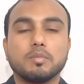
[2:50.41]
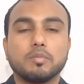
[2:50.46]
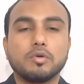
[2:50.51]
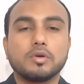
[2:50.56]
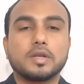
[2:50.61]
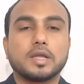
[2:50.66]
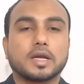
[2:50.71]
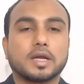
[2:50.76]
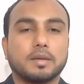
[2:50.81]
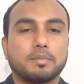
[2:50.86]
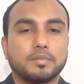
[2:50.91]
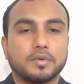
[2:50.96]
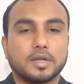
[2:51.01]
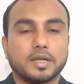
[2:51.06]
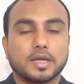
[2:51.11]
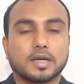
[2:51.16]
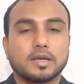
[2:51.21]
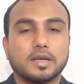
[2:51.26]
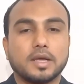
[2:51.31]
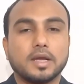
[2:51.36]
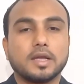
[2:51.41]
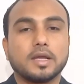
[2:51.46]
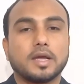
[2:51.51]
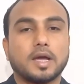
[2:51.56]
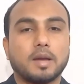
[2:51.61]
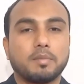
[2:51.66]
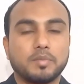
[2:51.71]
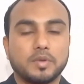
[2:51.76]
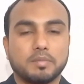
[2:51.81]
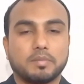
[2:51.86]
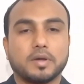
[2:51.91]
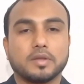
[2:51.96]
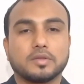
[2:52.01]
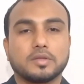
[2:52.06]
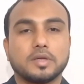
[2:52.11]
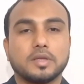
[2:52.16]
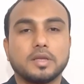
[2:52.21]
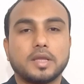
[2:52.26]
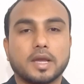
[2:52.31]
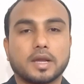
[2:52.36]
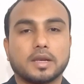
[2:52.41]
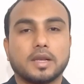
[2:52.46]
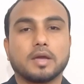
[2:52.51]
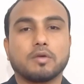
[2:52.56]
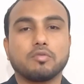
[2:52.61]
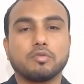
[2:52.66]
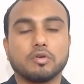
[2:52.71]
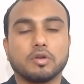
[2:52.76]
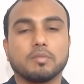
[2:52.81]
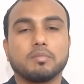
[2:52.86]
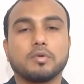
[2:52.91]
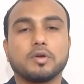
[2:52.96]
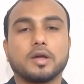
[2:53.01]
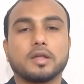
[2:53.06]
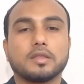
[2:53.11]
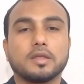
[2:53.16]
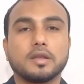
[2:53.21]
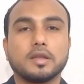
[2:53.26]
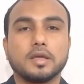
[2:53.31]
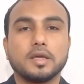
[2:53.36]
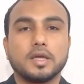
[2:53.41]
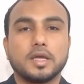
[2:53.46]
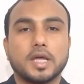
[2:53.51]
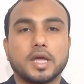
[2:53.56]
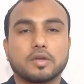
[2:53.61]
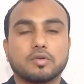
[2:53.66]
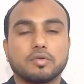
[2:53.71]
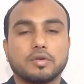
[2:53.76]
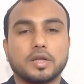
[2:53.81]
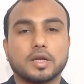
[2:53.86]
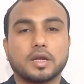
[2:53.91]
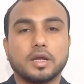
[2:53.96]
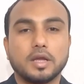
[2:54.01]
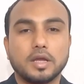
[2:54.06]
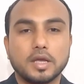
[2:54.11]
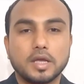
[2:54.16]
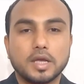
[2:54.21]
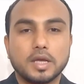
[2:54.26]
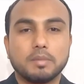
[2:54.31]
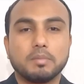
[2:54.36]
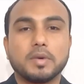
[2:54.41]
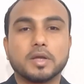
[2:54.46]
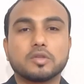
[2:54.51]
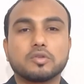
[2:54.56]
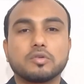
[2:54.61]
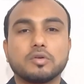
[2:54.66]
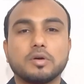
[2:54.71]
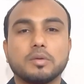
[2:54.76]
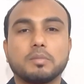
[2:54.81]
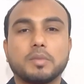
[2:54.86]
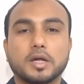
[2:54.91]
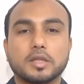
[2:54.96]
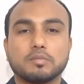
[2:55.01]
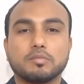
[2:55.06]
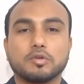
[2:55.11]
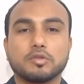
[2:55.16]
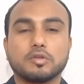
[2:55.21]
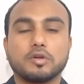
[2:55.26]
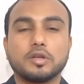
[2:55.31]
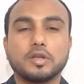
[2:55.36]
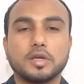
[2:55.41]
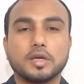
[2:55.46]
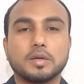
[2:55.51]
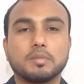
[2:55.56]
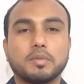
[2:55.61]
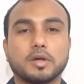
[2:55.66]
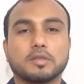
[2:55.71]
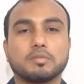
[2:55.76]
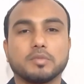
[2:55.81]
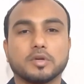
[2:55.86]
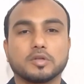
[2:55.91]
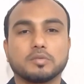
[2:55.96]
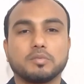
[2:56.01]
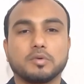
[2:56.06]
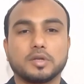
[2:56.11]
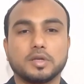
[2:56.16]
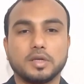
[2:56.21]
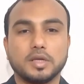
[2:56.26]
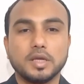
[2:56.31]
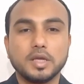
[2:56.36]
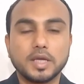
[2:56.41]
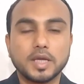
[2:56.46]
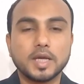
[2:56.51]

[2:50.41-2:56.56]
মূল টাকা আপনার এক লাখ আপনি পাচ্ছেন এক লাখ উননব্বই হাজার একশো টাকা মাত্র পাঁচ বছর পাঁচ মাস পরে